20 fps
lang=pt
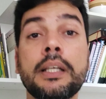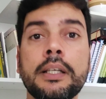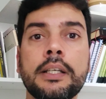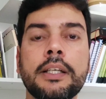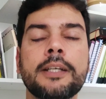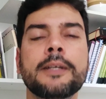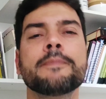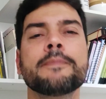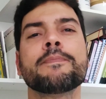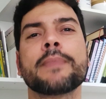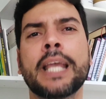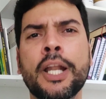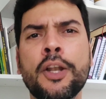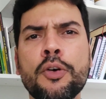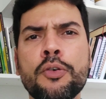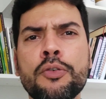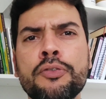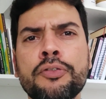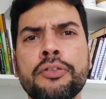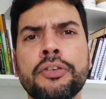E
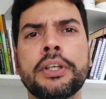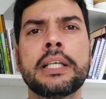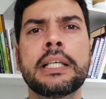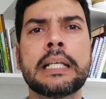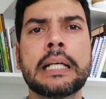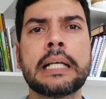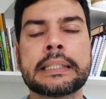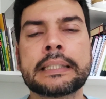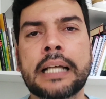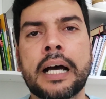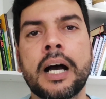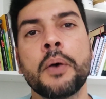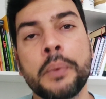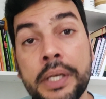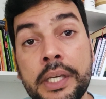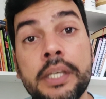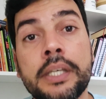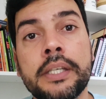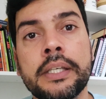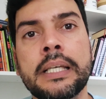ele ouvia
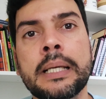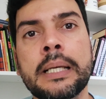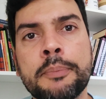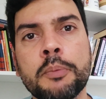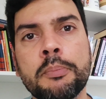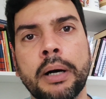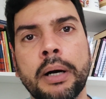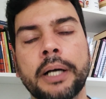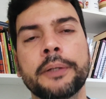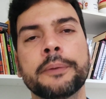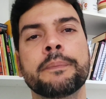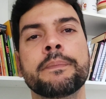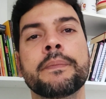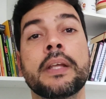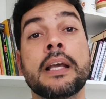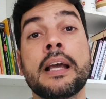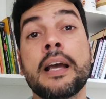tal e ia para o banho.